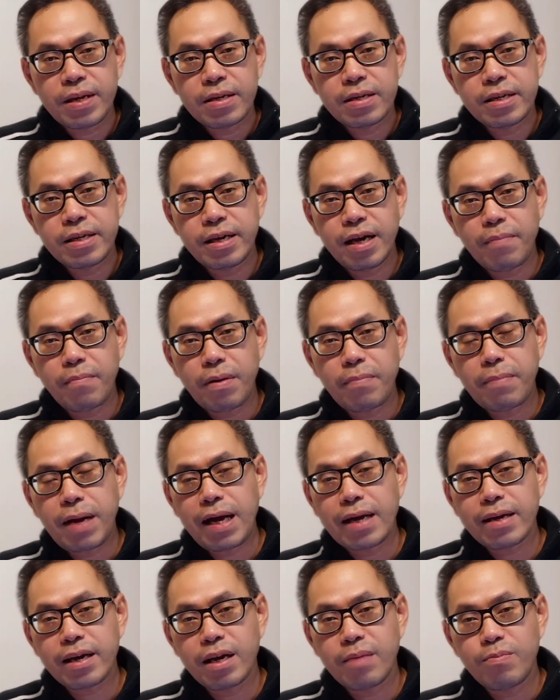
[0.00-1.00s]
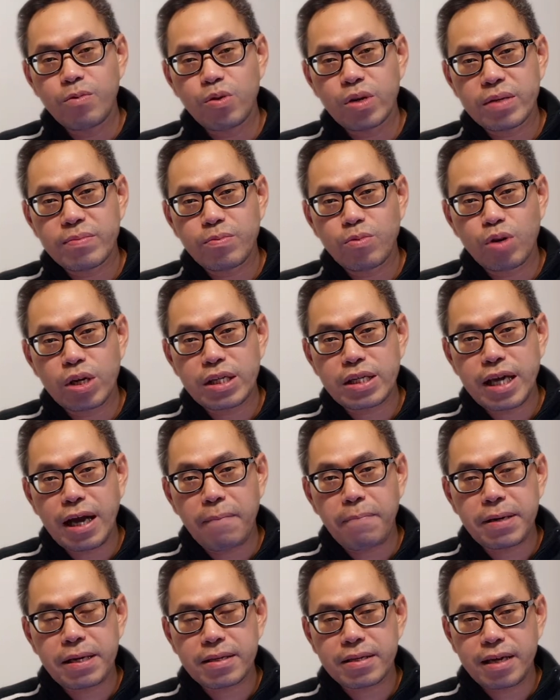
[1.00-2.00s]
dia memanggil murid-murid
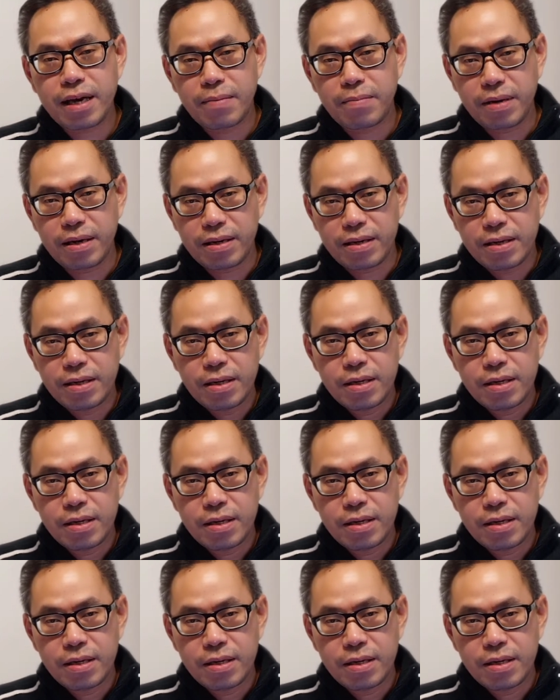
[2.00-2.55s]
yang pertama.